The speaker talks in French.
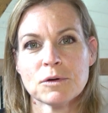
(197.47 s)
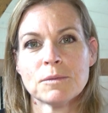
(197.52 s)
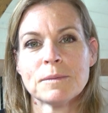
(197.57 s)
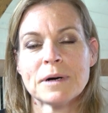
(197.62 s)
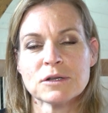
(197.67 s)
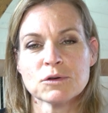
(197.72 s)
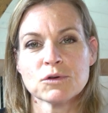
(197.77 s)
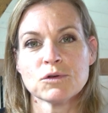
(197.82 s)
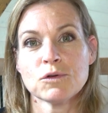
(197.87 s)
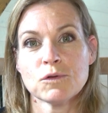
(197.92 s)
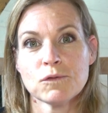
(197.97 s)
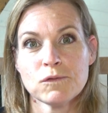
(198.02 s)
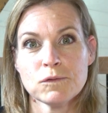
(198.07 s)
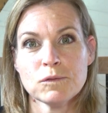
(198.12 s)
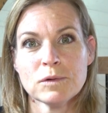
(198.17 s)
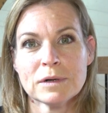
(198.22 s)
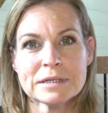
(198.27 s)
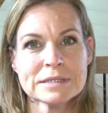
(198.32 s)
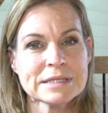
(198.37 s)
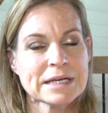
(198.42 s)
Non, mais un truc de
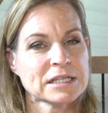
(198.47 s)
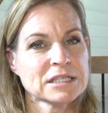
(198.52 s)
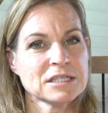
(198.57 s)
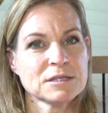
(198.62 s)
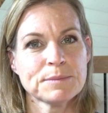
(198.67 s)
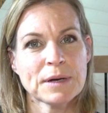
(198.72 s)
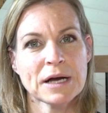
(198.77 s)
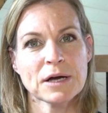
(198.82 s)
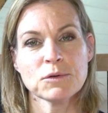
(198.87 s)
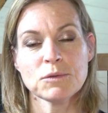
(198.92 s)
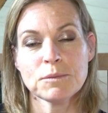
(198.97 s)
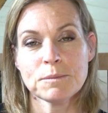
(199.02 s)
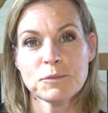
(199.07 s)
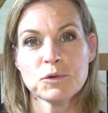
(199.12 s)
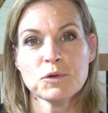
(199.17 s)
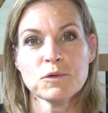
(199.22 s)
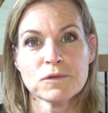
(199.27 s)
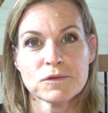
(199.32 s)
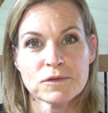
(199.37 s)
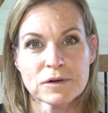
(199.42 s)
fou, hein, ça a disparu,
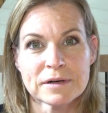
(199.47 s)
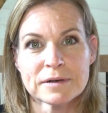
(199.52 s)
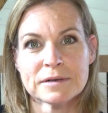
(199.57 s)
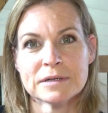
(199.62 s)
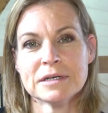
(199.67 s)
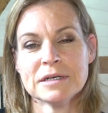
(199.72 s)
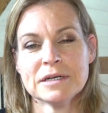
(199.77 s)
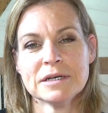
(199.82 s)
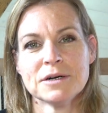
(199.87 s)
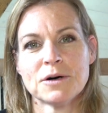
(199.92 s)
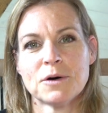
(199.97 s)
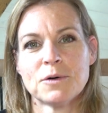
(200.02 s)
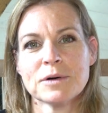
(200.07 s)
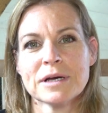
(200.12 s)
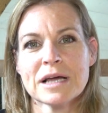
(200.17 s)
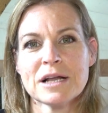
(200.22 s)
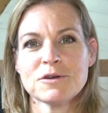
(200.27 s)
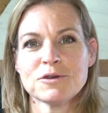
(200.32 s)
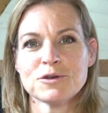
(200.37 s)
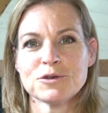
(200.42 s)
pouf En
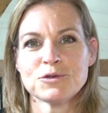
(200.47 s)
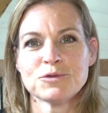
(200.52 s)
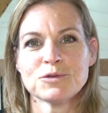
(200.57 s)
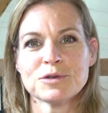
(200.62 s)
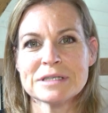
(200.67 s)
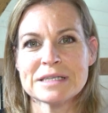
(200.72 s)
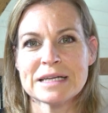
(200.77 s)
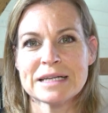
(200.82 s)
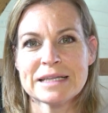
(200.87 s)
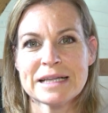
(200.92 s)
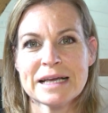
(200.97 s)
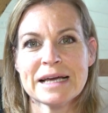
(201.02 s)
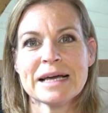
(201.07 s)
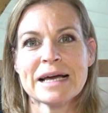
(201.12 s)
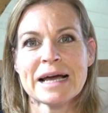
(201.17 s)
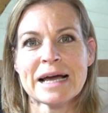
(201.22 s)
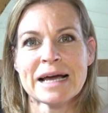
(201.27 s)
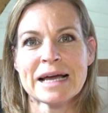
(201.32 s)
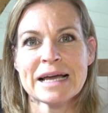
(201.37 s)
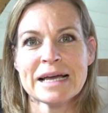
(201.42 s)
quelques jours,
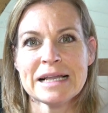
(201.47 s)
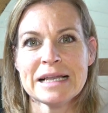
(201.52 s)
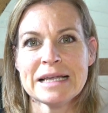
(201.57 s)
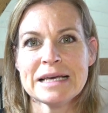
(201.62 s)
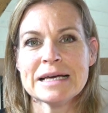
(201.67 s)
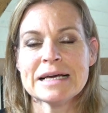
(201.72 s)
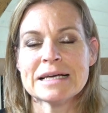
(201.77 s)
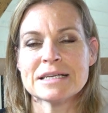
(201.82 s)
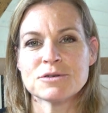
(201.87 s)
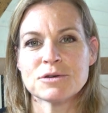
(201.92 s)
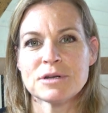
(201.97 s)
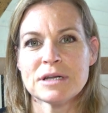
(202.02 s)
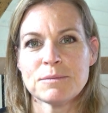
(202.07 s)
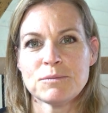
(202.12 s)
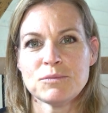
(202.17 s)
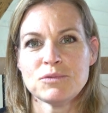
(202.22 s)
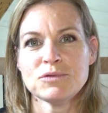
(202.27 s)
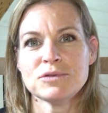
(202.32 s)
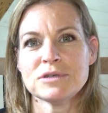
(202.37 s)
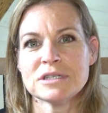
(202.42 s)
c'était réglé et ce n'est
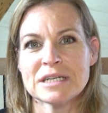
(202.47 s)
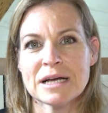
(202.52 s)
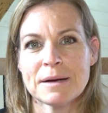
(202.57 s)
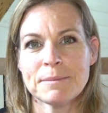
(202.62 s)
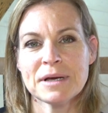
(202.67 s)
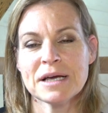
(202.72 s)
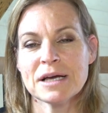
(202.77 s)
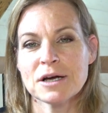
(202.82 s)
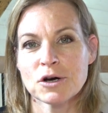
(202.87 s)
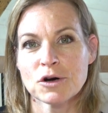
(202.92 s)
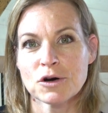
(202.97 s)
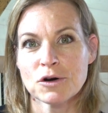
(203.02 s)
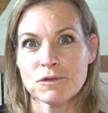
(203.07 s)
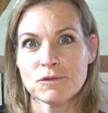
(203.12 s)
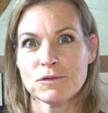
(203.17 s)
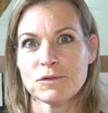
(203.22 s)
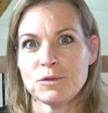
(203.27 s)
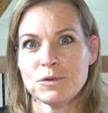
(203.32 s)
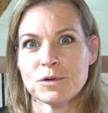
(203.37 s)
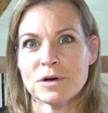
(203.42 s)
plus jamais
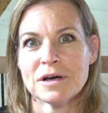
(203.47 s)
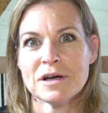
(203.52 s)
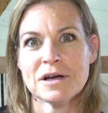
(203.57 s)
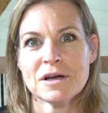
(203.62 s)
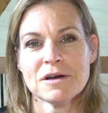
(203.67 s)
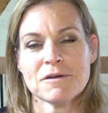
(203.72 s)
revenu.